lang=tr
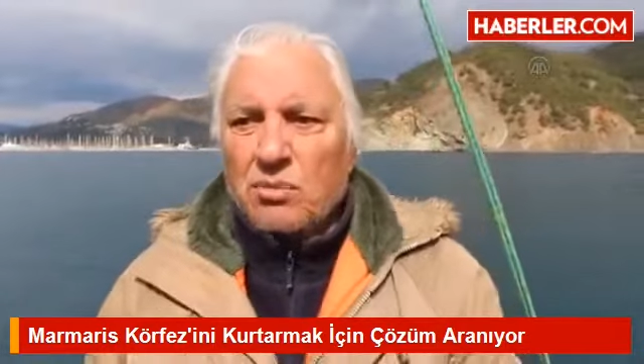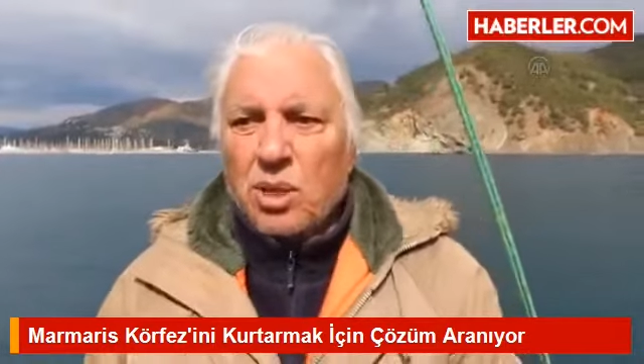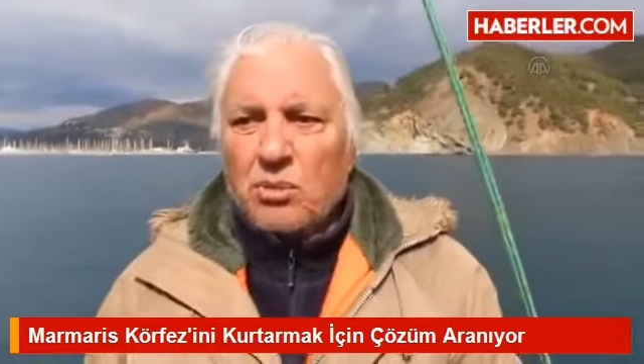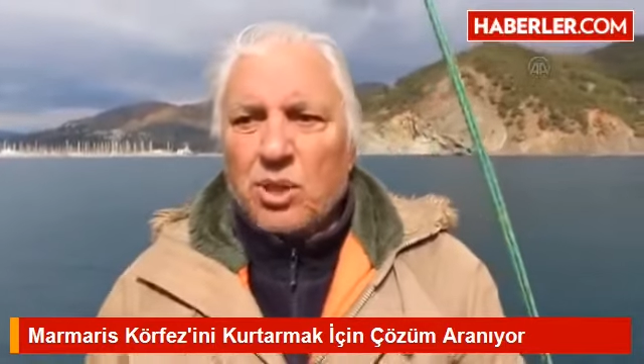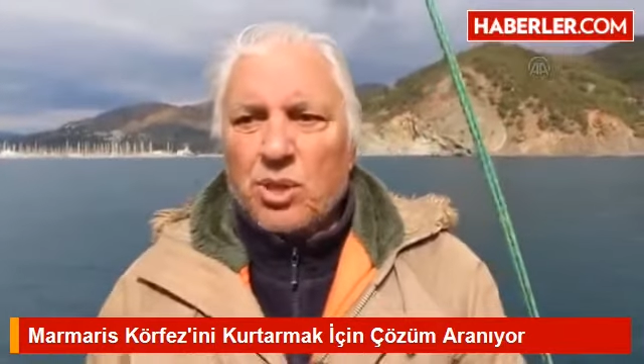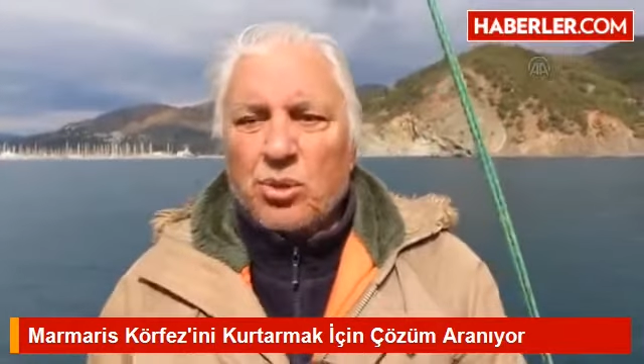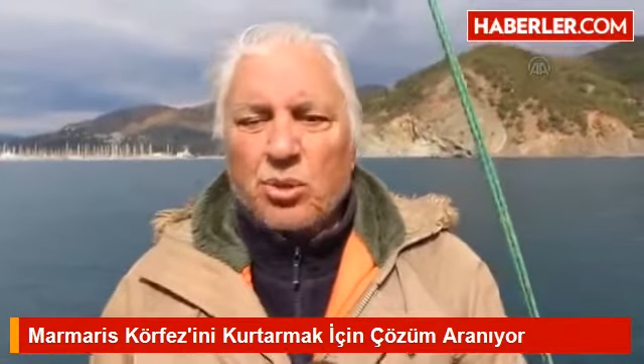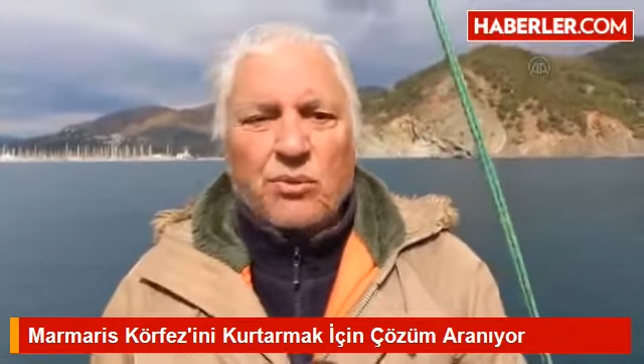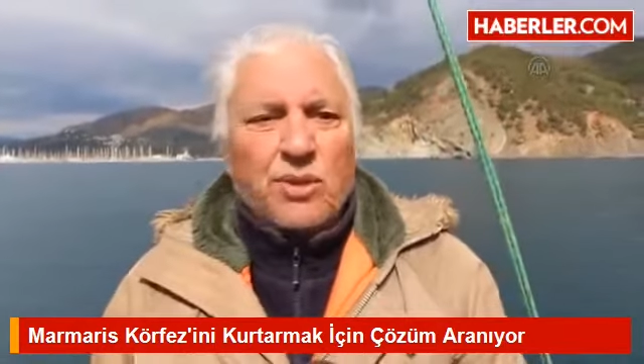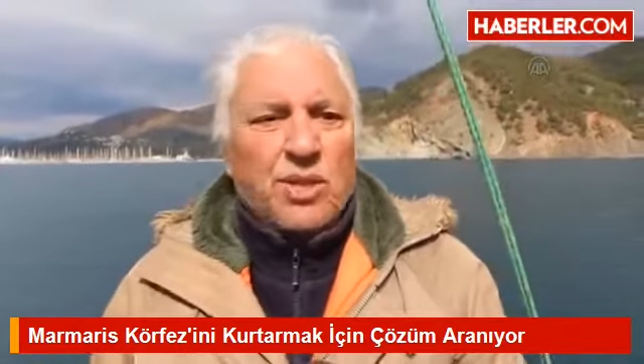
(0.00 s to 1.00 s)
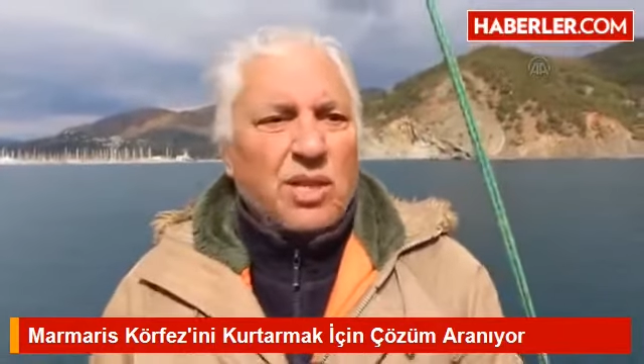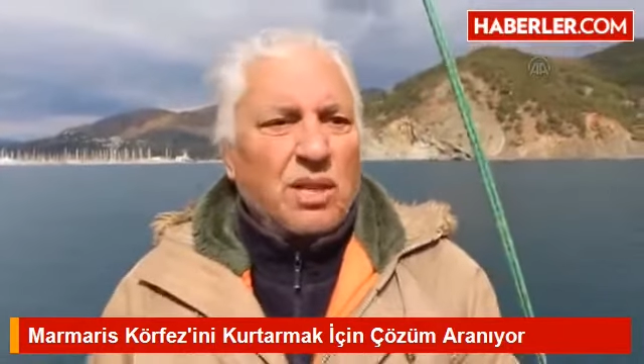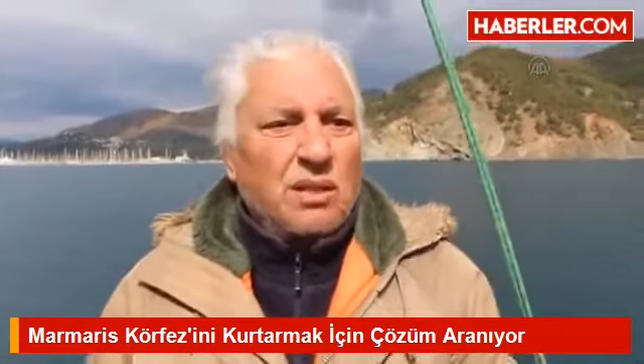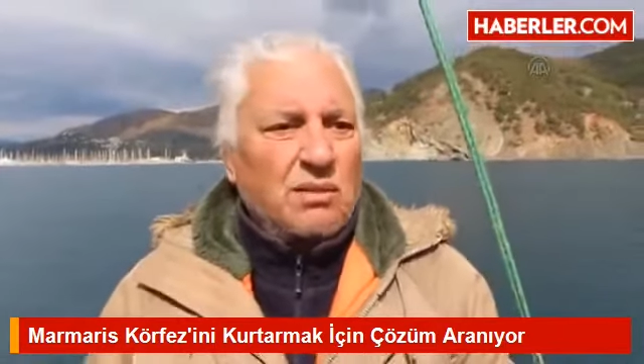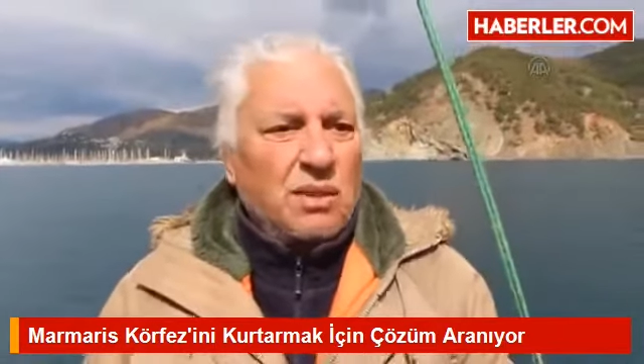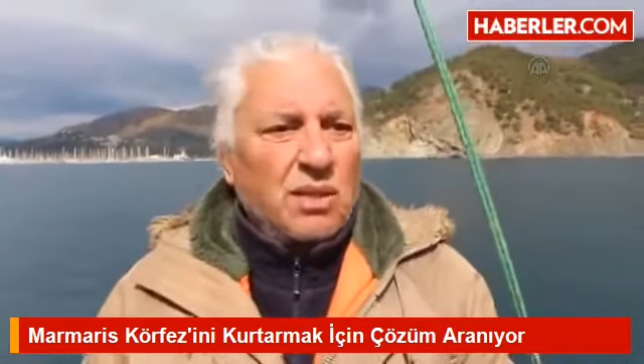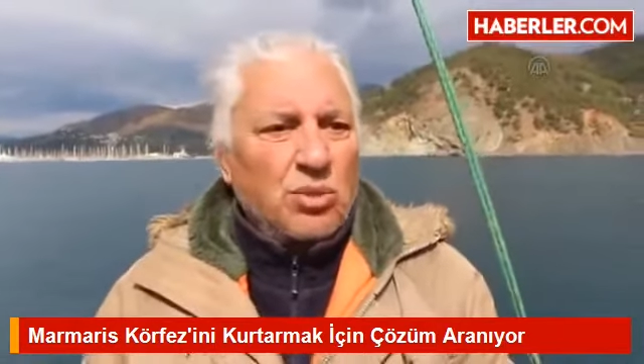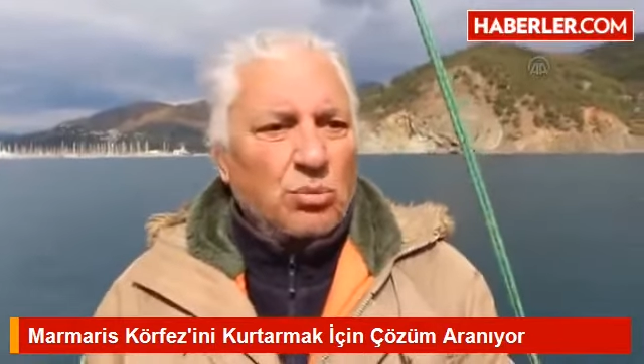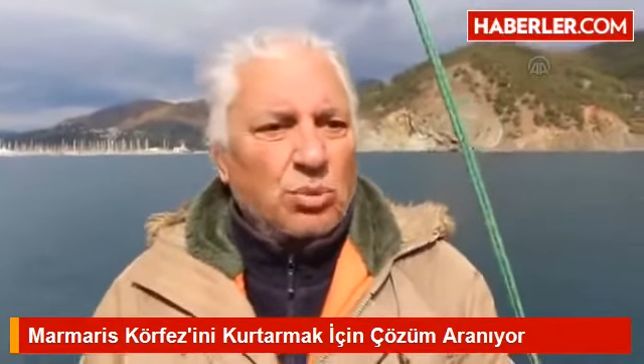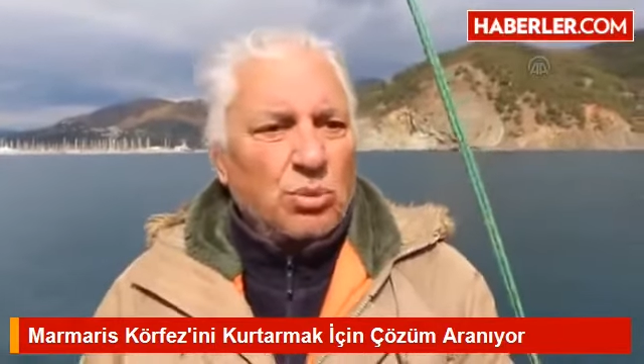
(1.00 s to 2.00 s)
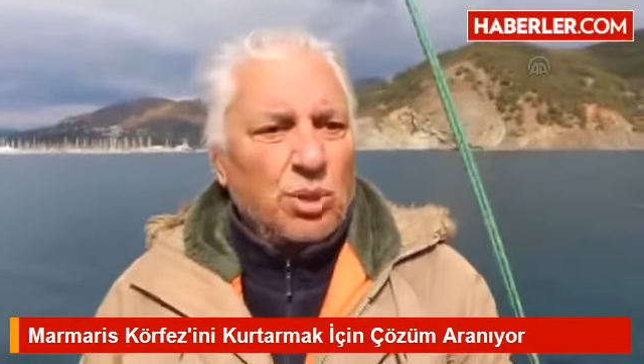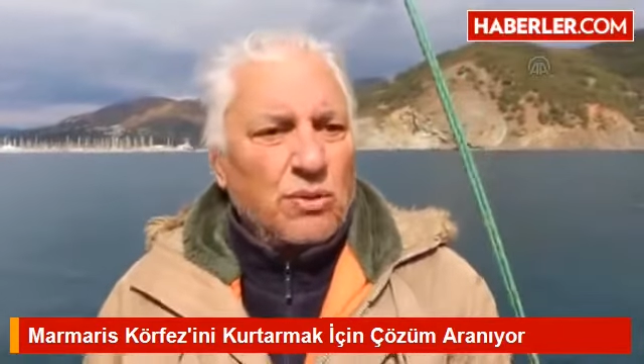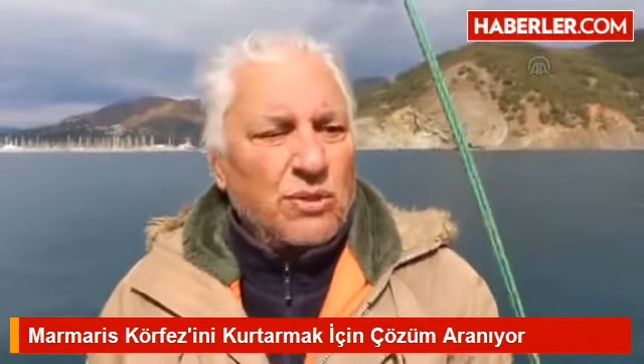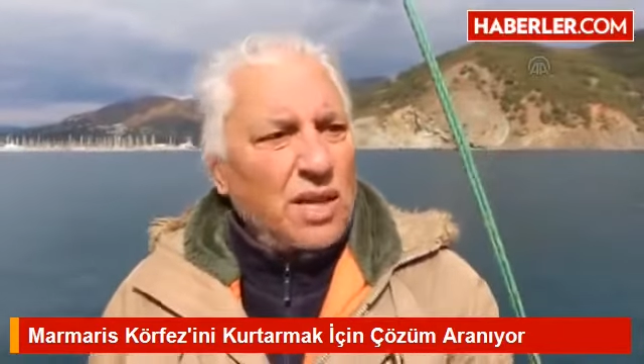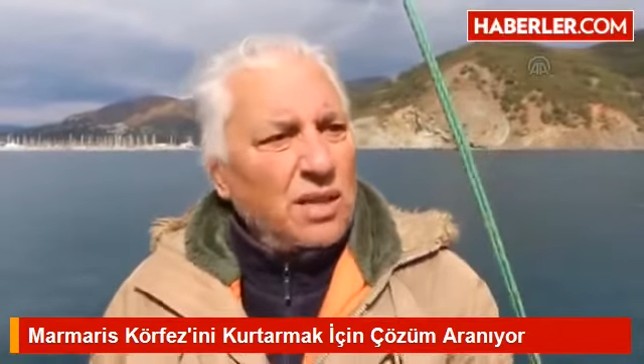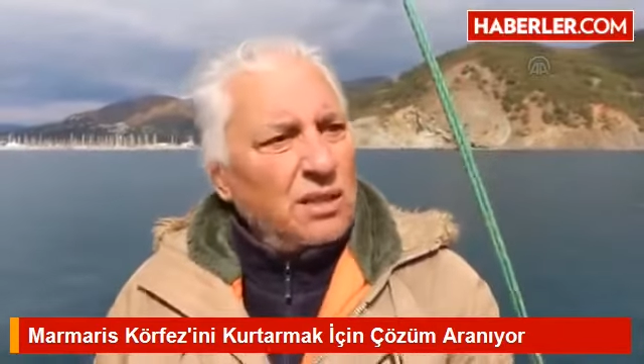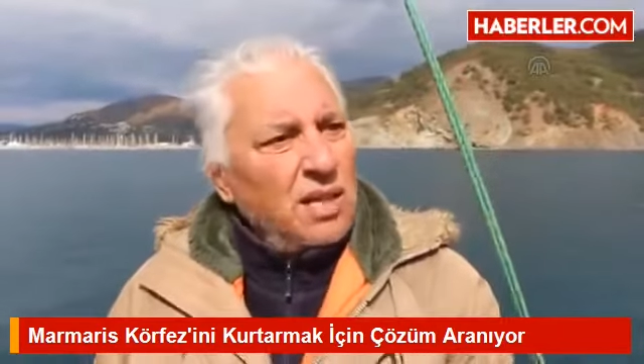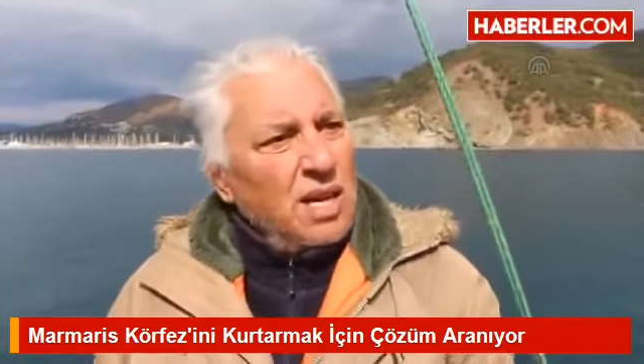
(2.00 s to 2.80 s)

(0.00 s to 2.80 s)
Marmaris Körfezi'ne ve Kumlubük'e filan